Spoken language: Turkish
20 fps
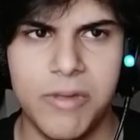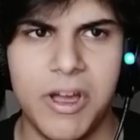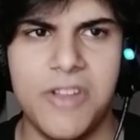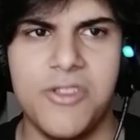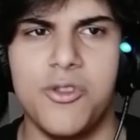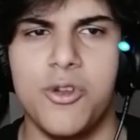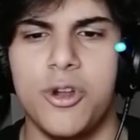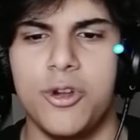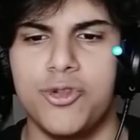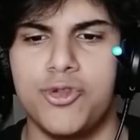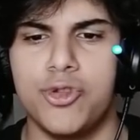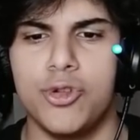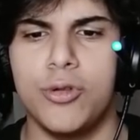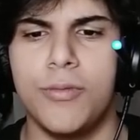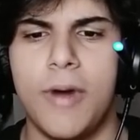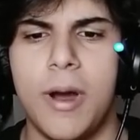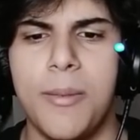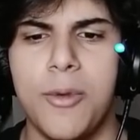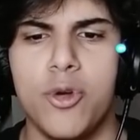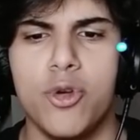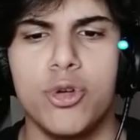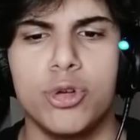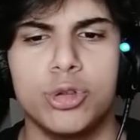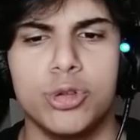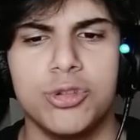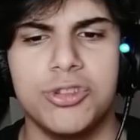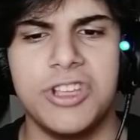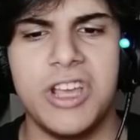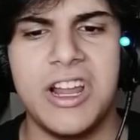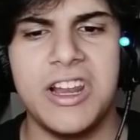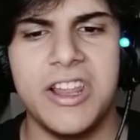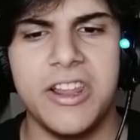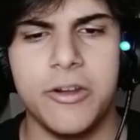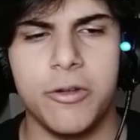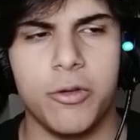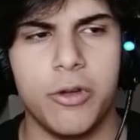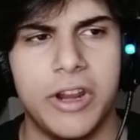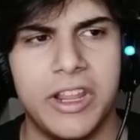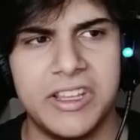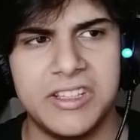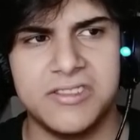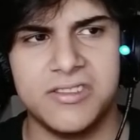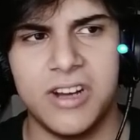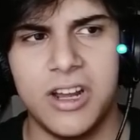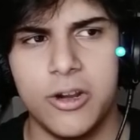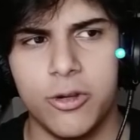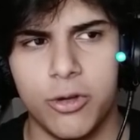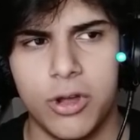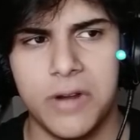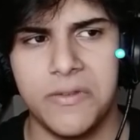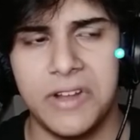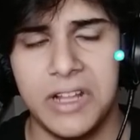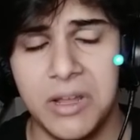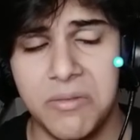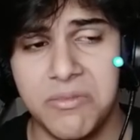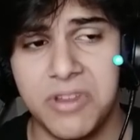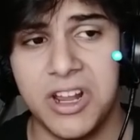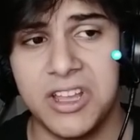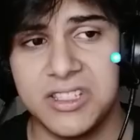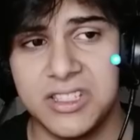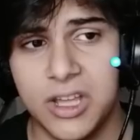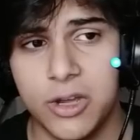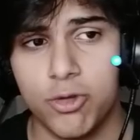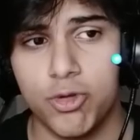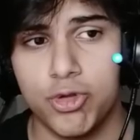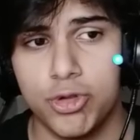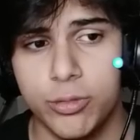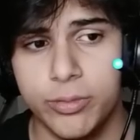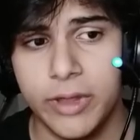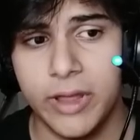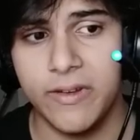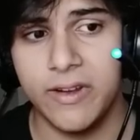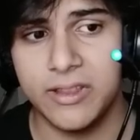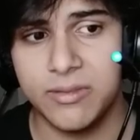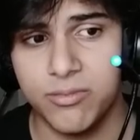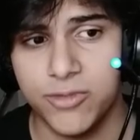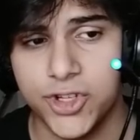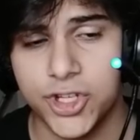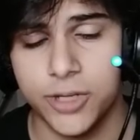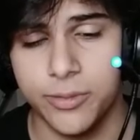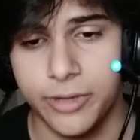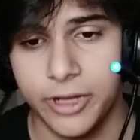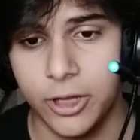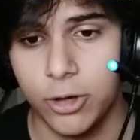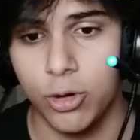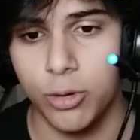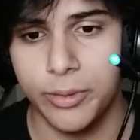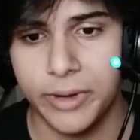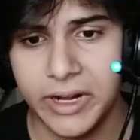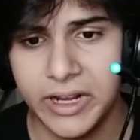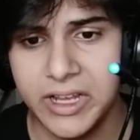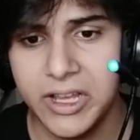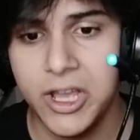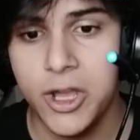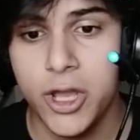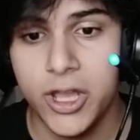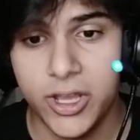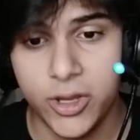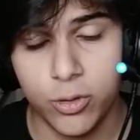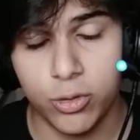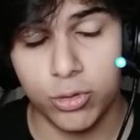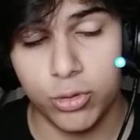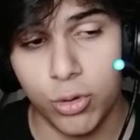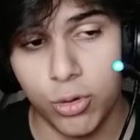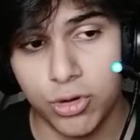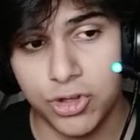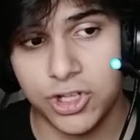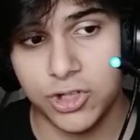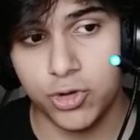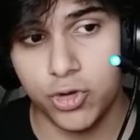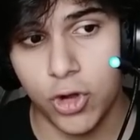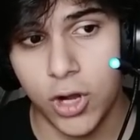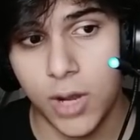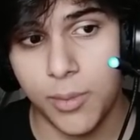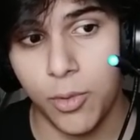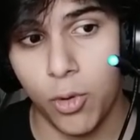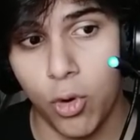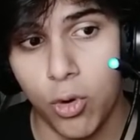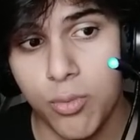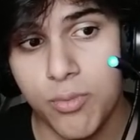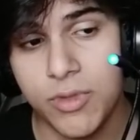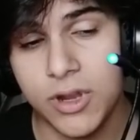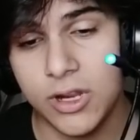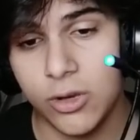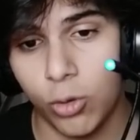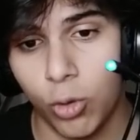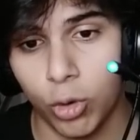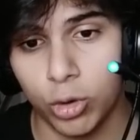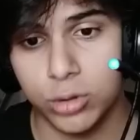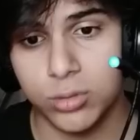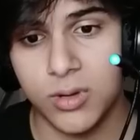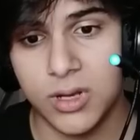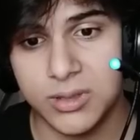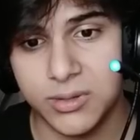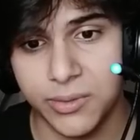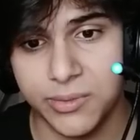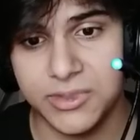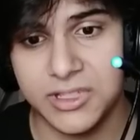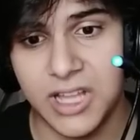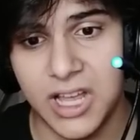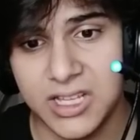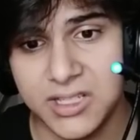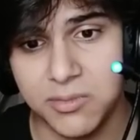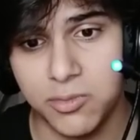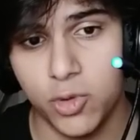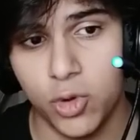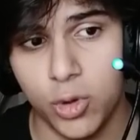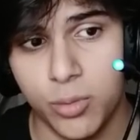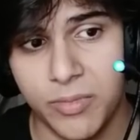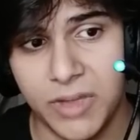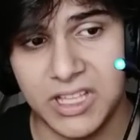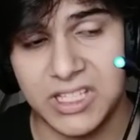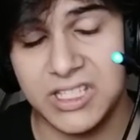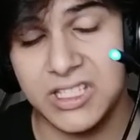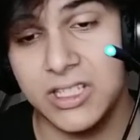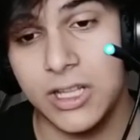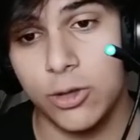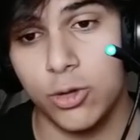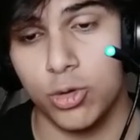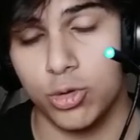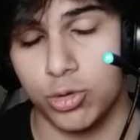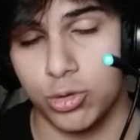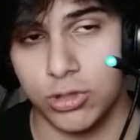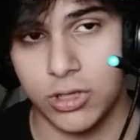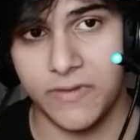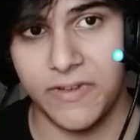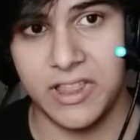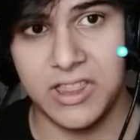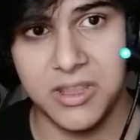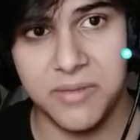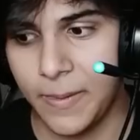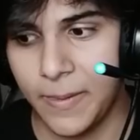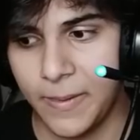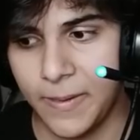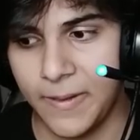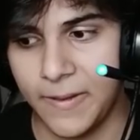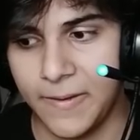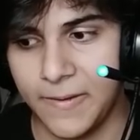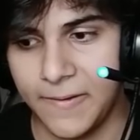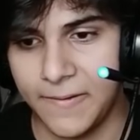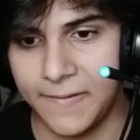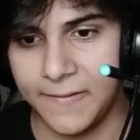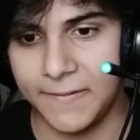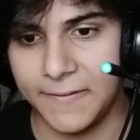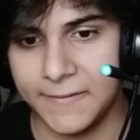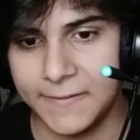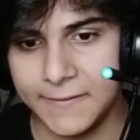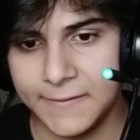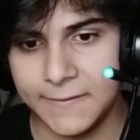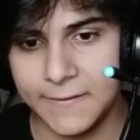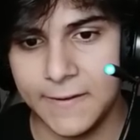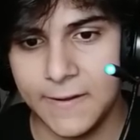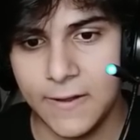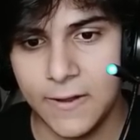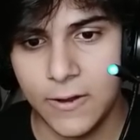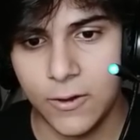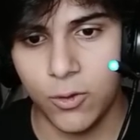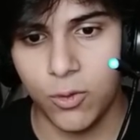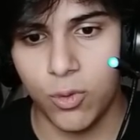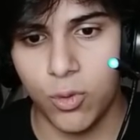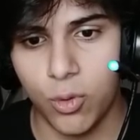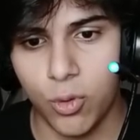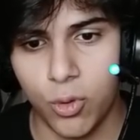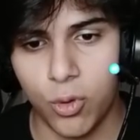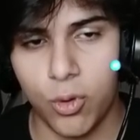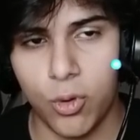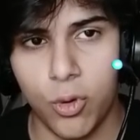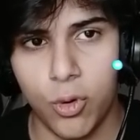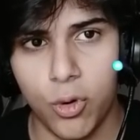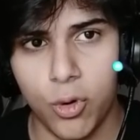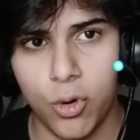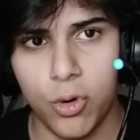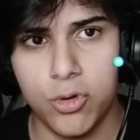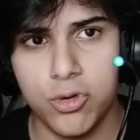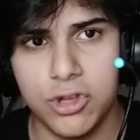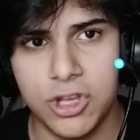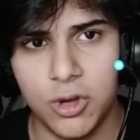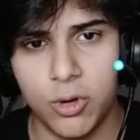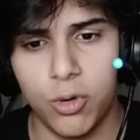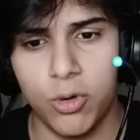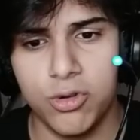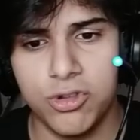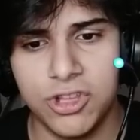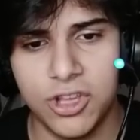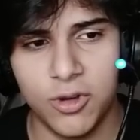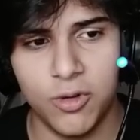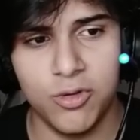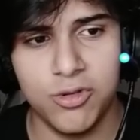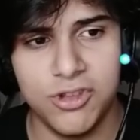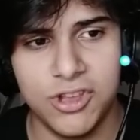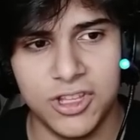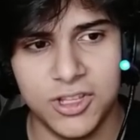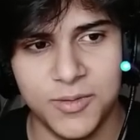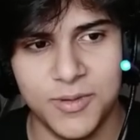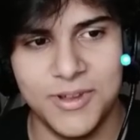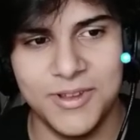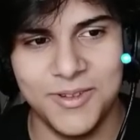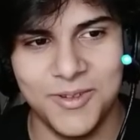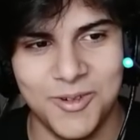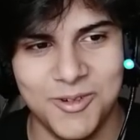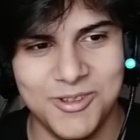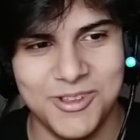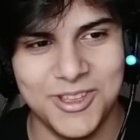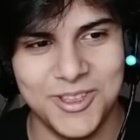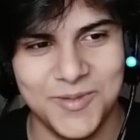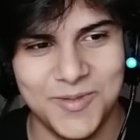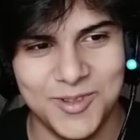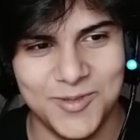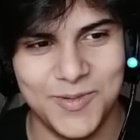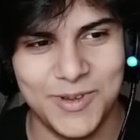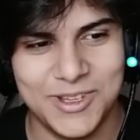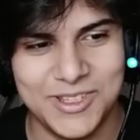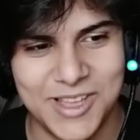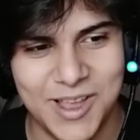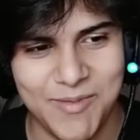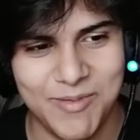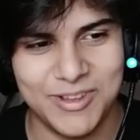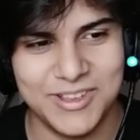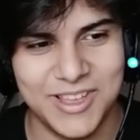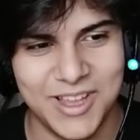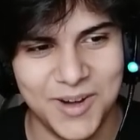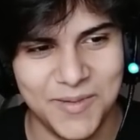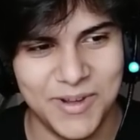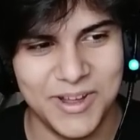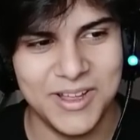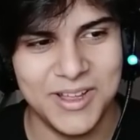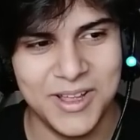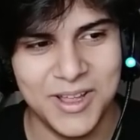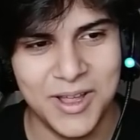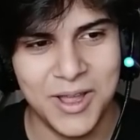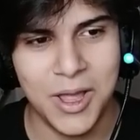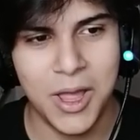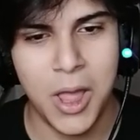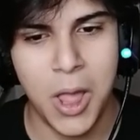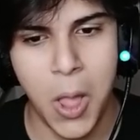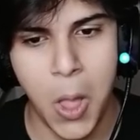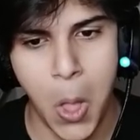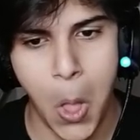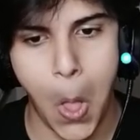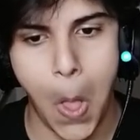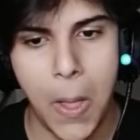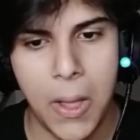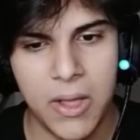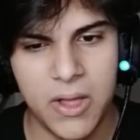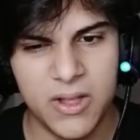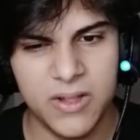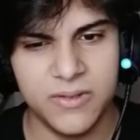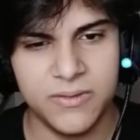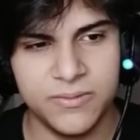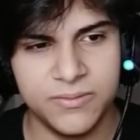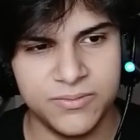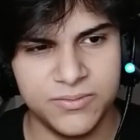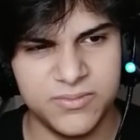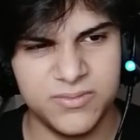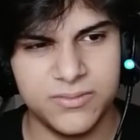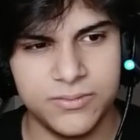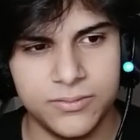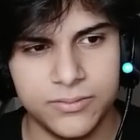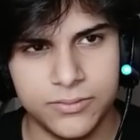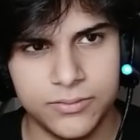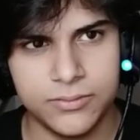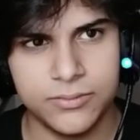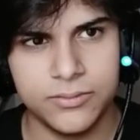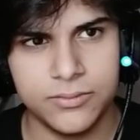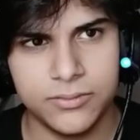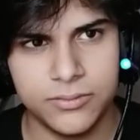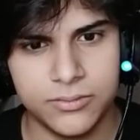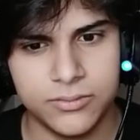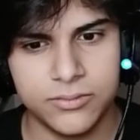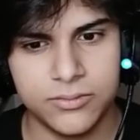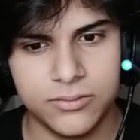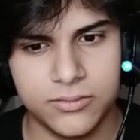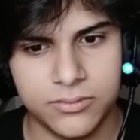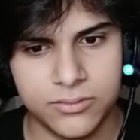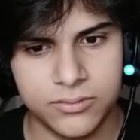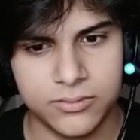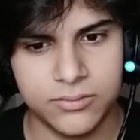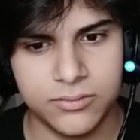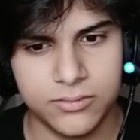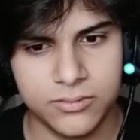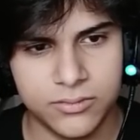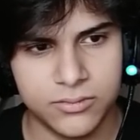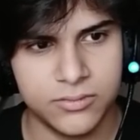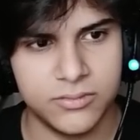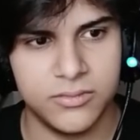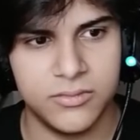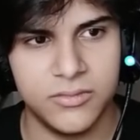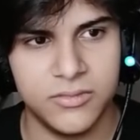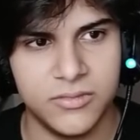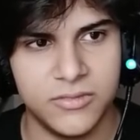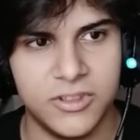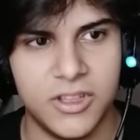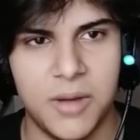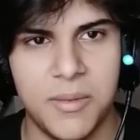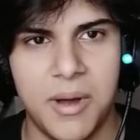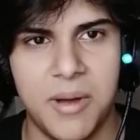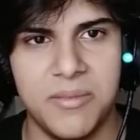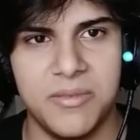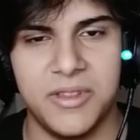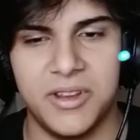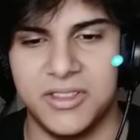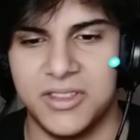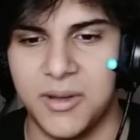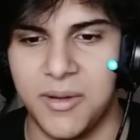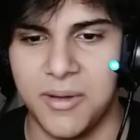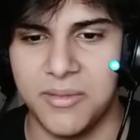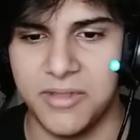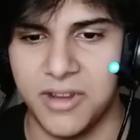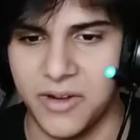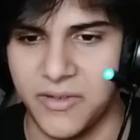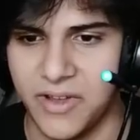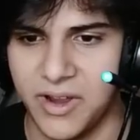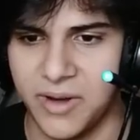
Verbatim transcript: Ben de öyle düşünüyorum ama Ürdün diğerlerine göre, İsrail'e göre falan biraz daha güçlü bir devletmiş gibi geliyor bana. Ürdün için şöyle bir 10 binlik ordu basmamız lazım diyorum ben. Siz ne diyorsunuz efendim? Ee, kaç bin ekonomisi vardı efendim? O, ben 17, 17, 17 bin, 17 bin. Fixer, Oo, fixer 17 bine, 10, 17 bine 10 bin askerle silip süpürürsünüz efendim. Tamamdır tamamdır